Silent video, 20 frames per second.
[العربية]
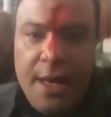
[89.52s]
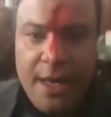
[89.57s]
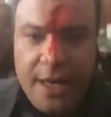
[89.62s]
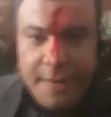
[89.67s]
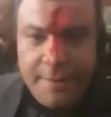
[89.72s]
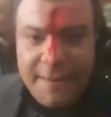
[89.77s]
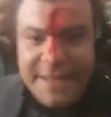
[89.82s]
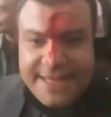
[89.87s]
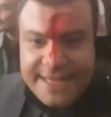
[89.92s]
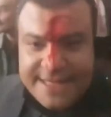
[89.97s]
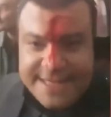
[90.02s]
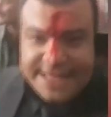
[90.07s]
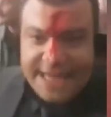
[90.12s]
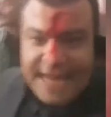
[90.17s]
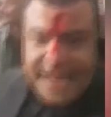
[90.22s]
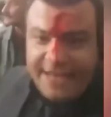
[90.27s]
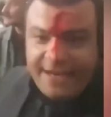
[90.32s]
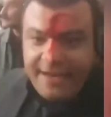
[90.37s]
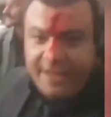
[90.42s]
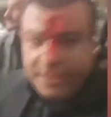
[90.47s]
المجلس خل
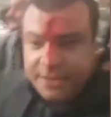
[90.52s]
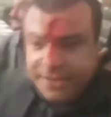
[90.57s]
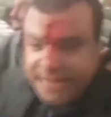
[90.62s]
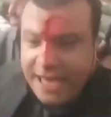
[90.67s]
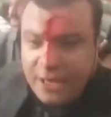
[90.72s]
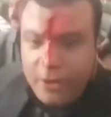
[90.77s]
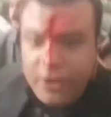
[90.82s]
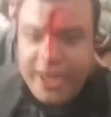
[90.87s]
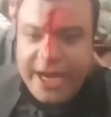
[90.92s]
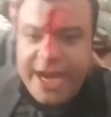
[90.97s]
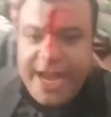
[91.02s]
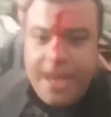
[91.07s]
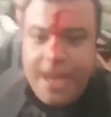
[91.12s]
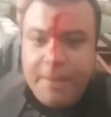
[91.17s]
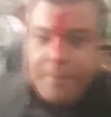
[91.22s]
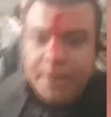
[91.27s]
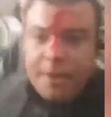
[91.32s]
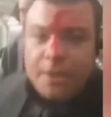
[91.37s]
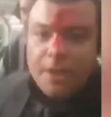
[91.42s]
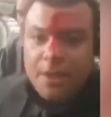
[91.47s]
خلوا الإرهاب
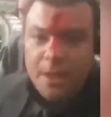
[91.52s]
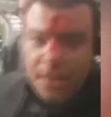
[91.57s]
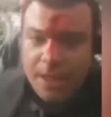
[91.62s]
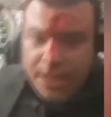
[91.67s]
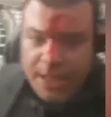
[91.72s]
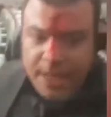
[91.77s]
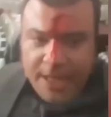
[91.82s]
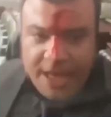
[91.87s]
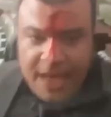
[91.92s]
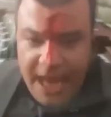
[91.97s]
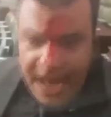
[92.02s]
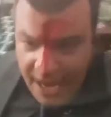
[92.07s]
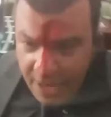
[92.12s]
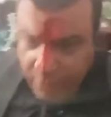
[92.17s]
هاو